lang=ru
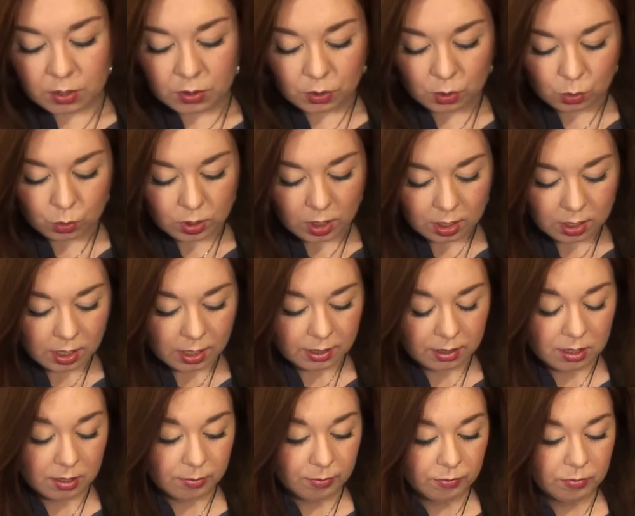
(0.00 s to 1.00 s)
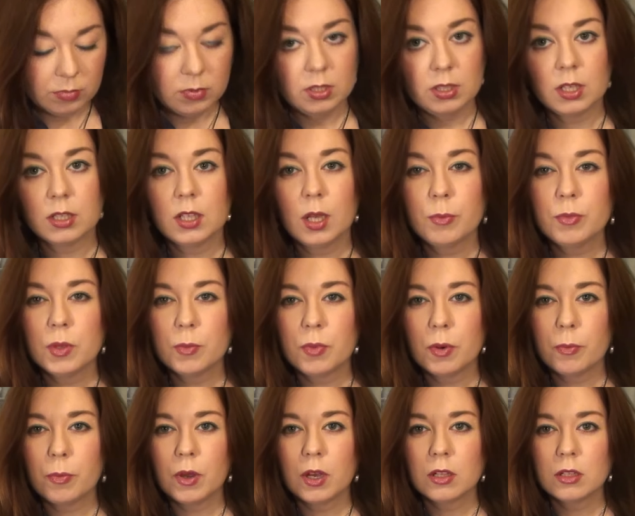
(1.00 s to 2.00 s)
Ну да ладно. И тогда мне
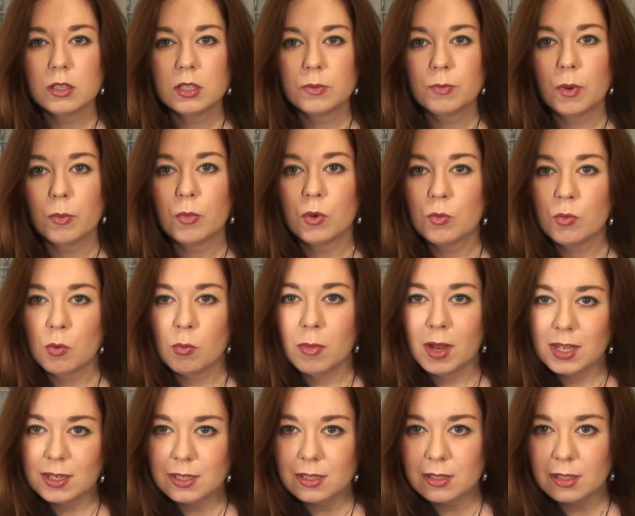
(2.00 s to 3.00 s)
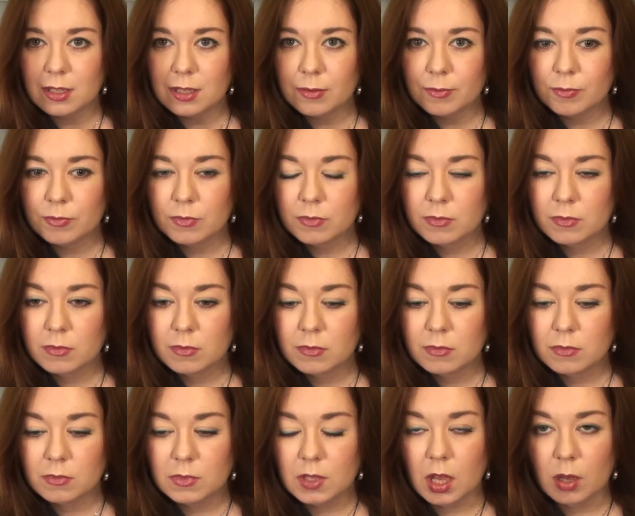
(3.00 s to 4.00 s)
попалось, по-моему, масло
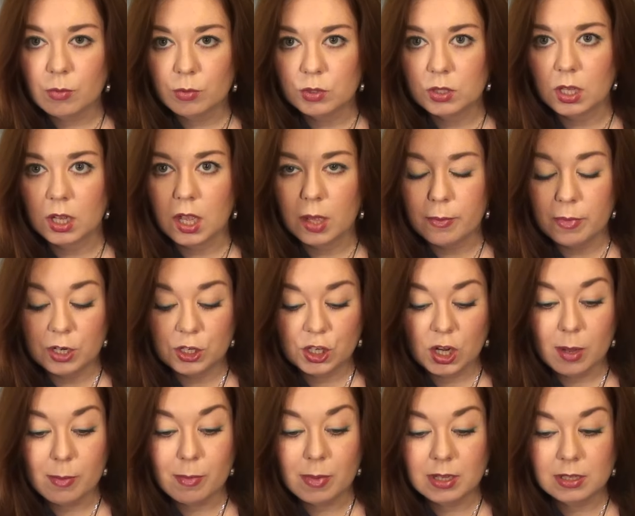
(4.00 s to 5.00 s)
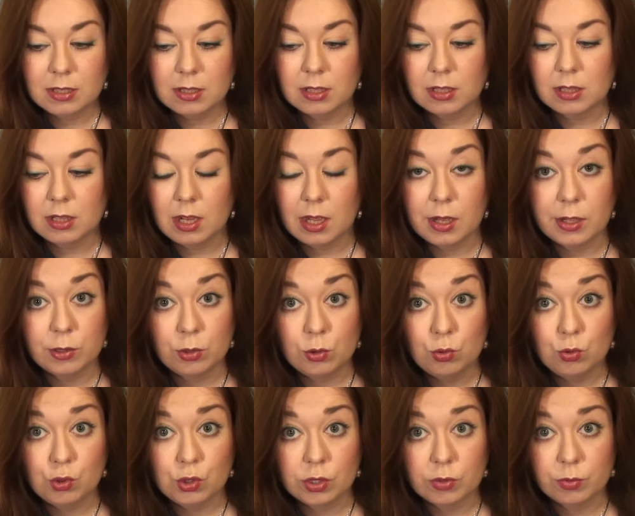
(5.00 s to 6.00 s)
да, вот такая большая масло для
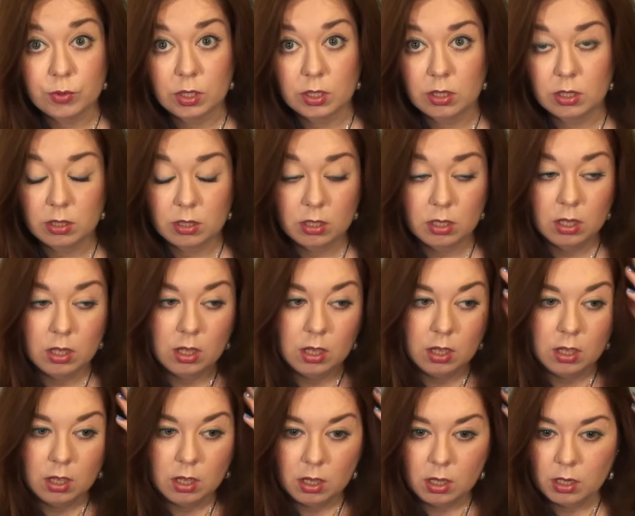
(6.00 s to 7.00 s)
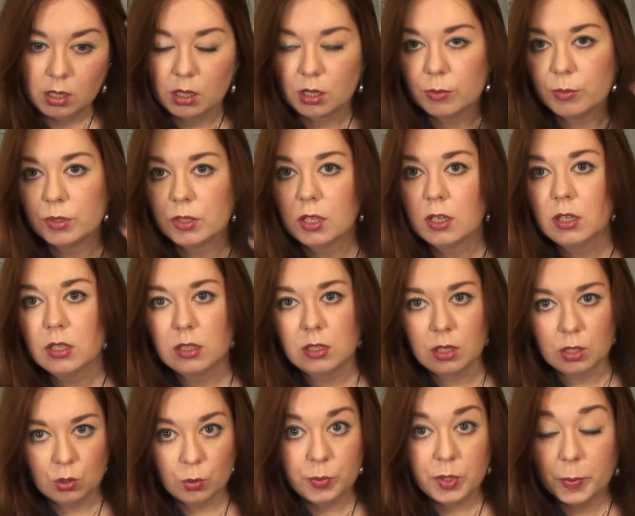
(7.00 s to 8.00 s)
душа, вот этот, как бы, да, и
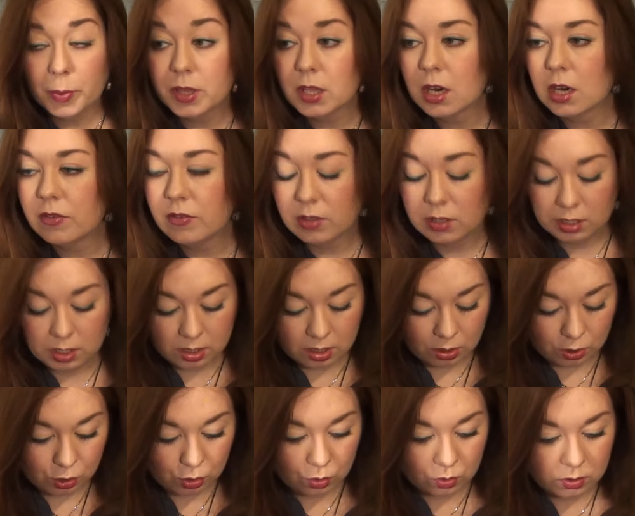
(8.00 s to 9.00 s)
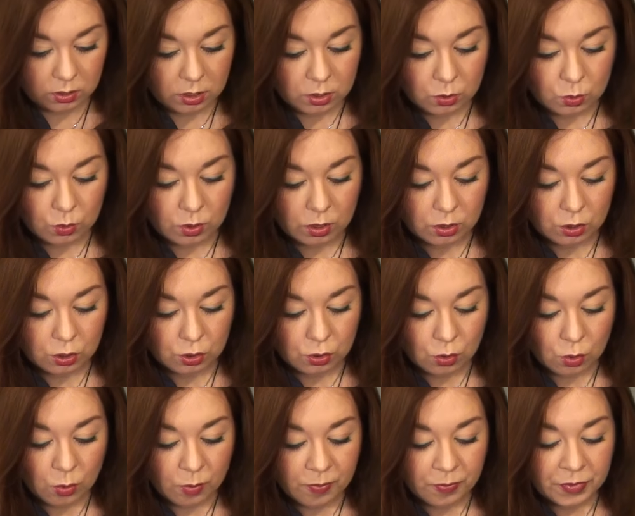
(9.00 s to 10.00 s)
оно мне понравилось. Так что здесь у нас
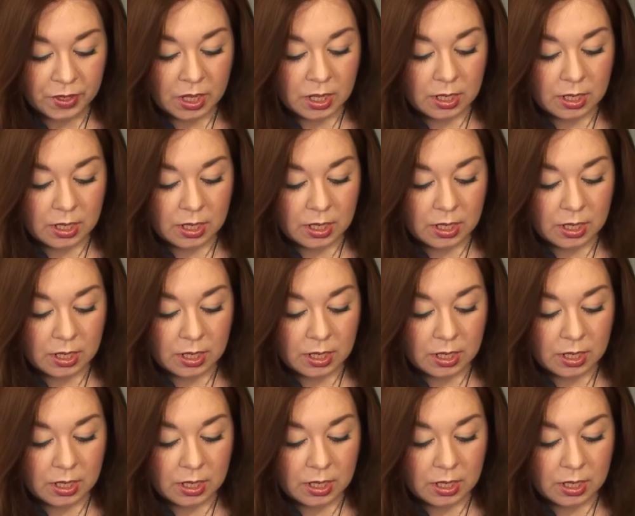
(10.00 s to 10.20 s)
что?